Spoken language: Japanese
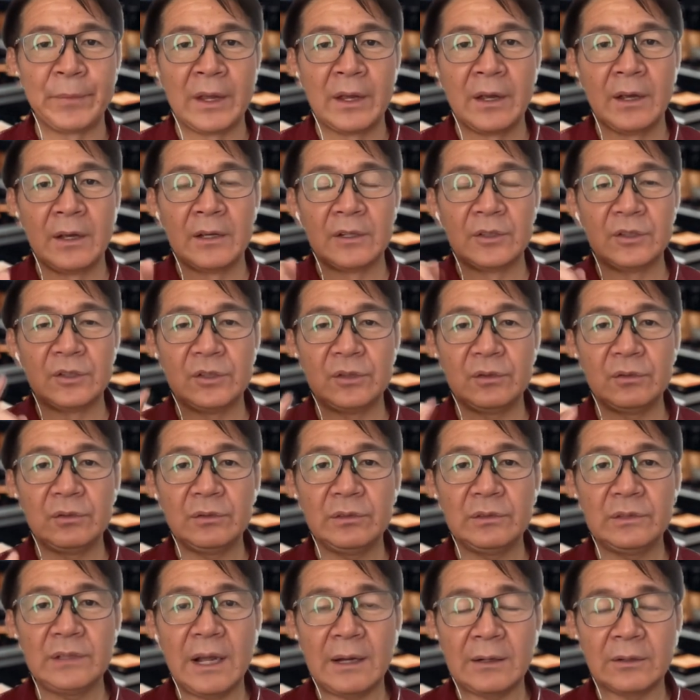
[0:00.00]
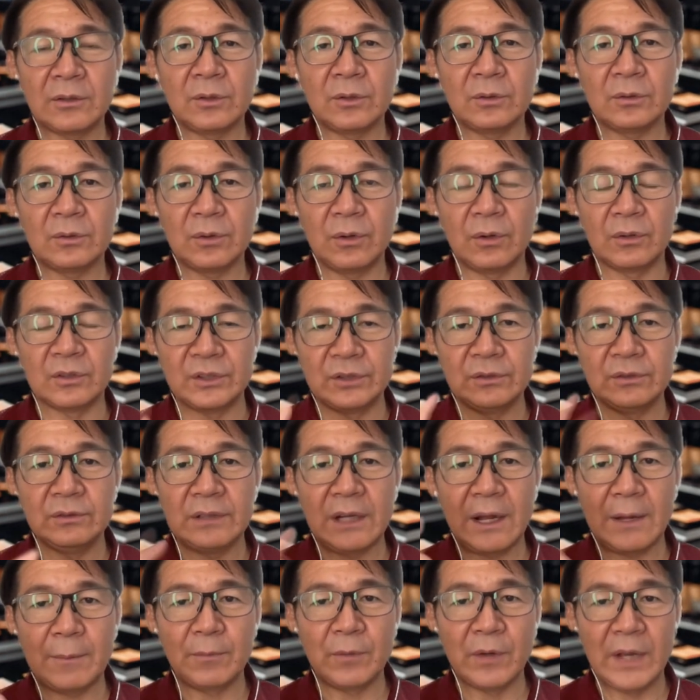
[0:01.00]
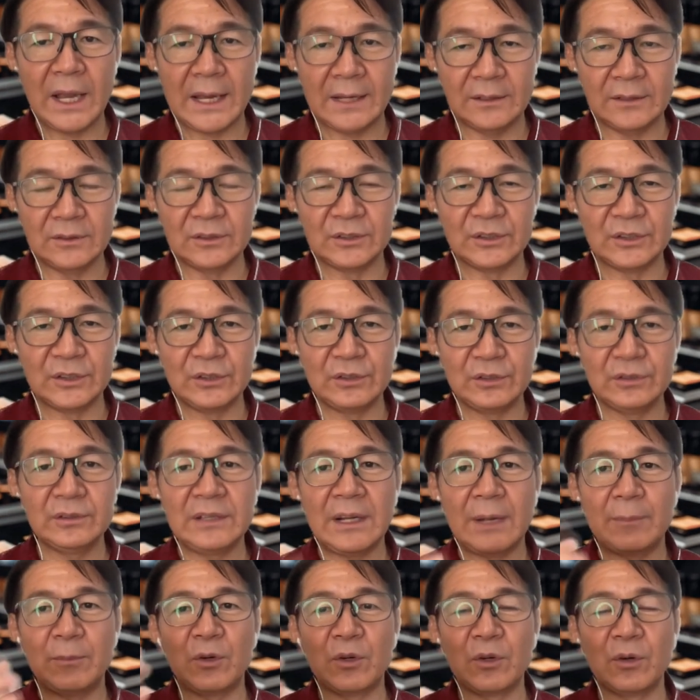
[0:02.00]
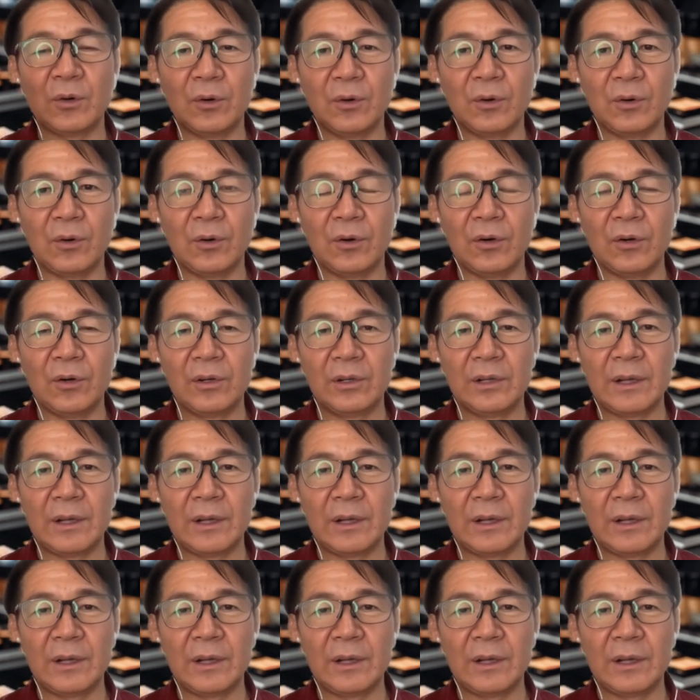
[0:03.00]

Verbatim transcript: 旬なこと旬なメイク旬なものを